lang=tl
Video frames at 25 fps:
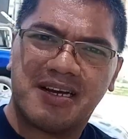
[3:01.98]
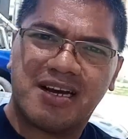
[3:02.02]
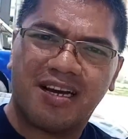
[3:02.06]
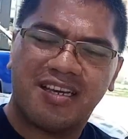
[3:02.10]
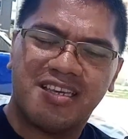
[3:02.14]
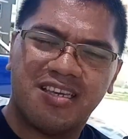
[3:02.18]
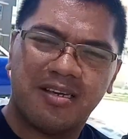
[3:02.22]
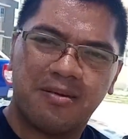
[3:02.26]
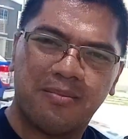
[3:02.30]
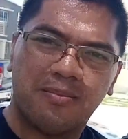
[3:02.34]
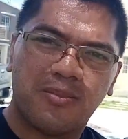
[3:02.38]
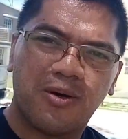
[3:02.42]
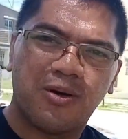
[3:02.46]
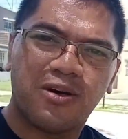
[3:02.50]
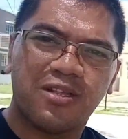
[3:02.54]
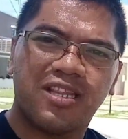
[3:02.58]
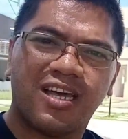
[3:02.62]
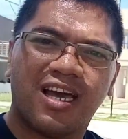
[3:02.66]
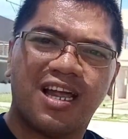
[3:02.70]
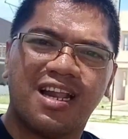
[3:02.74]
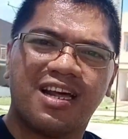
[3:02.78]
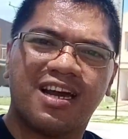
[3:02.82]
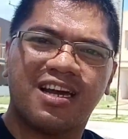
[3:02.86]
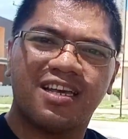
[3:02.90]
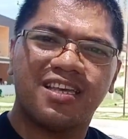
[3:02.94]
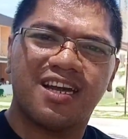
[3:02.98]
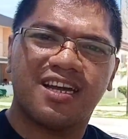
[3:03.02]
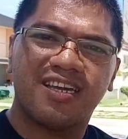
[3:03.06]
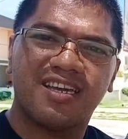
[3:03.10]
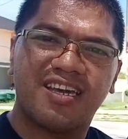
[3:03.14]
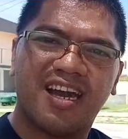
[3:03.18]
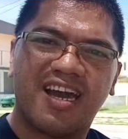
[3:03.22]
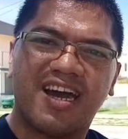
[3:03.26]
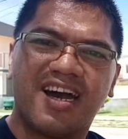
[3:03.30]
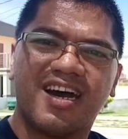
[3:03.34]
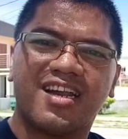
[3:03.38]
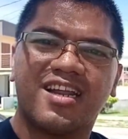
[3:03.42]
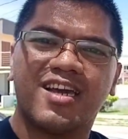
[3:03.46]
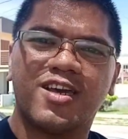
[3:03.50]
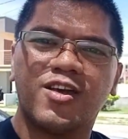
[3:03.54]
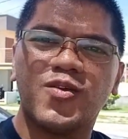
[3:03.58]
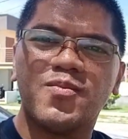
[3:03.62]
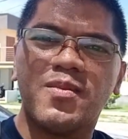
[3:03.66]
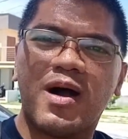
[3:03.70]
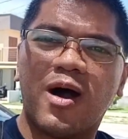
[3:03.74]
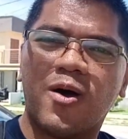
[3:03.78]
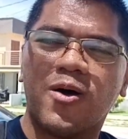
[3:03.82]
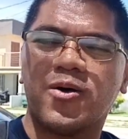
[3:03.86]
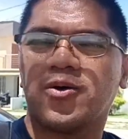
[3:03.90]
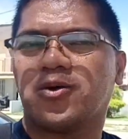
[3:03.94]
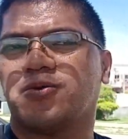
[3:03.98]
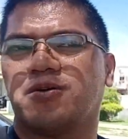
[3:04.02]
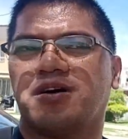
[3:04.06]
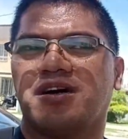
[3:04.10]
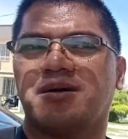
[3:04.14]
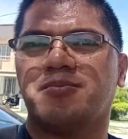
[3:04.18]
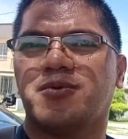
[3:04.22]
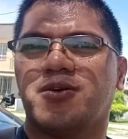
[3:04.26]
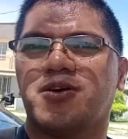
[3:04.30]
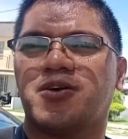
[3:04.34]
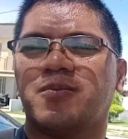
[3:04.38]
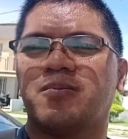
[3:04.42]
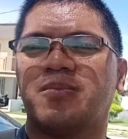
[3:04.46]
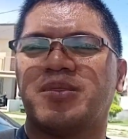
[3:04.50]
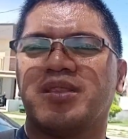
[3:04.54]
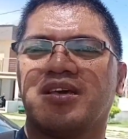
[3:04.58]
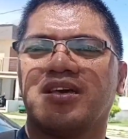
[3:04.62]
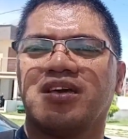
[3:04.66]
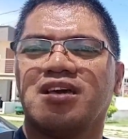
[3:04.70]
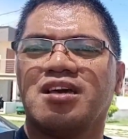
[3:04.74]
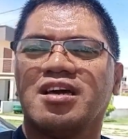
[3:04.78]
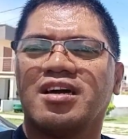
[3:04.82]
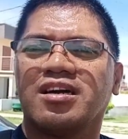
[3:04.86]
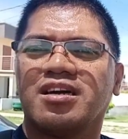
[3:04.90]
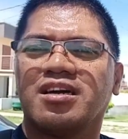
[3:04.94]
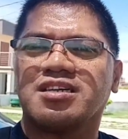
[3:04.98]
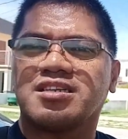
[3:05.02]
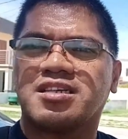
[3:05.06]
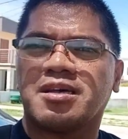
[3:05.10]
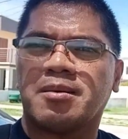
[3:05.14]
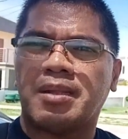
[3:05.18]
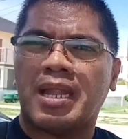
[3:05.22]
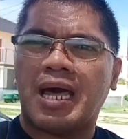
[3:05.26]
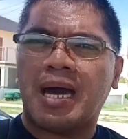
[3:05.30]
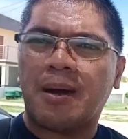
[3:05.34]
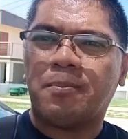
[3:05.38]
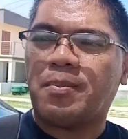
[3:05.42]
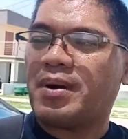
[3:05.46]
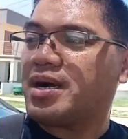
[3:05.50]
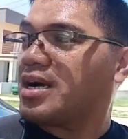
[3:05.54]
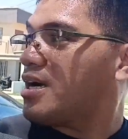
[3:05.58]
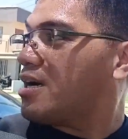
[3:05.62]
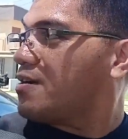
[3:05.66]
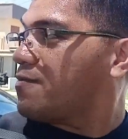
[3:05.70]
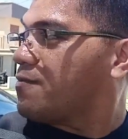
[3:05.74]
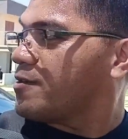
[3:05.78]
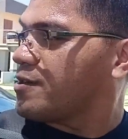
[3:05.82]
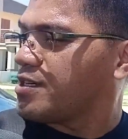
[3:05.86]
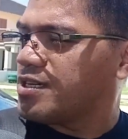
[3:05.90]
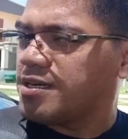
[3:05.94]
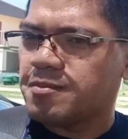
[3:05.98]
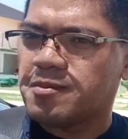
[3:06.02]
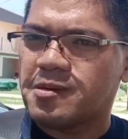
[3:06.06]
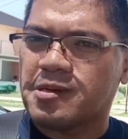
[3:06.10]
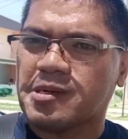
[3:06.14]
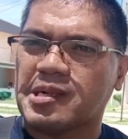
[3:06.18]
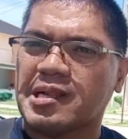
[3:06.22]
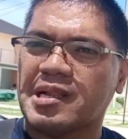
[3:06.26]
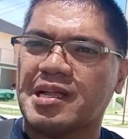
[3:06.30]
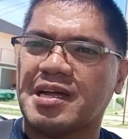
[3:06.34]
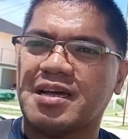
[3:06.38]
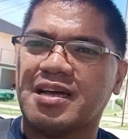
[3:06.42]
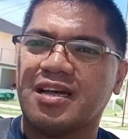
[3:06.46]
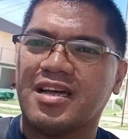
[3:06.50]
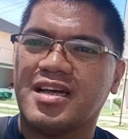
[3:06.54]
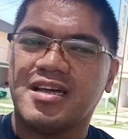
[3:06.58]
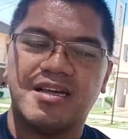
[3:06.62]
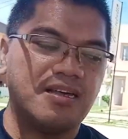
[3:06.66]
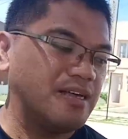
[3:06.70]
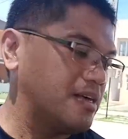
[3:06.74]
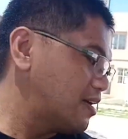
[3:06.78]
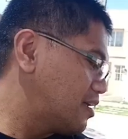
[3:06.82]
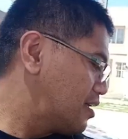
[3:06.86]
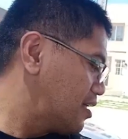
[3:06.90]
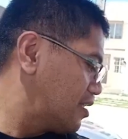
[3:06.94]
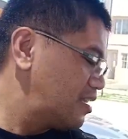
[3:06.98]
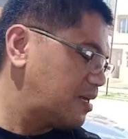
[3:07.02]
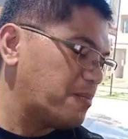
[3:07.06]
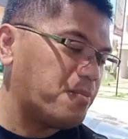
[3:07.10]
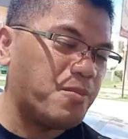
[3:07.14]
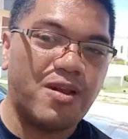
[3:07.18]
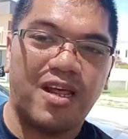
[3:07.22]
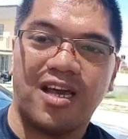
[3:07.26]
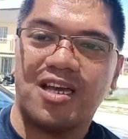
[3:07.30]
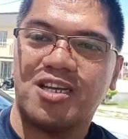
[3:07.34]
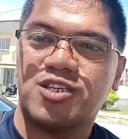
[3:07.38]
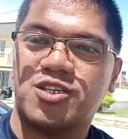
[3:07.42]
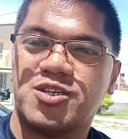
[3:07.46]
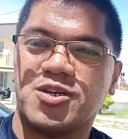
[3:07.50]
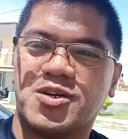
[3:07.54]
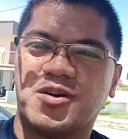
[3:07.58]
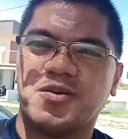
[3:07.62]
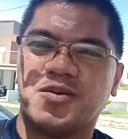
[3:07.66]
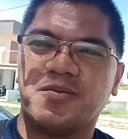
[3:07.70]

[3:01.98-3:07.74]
ganyang model, ganyang yari yung makukuha mo sa napaka-affordable na presyo.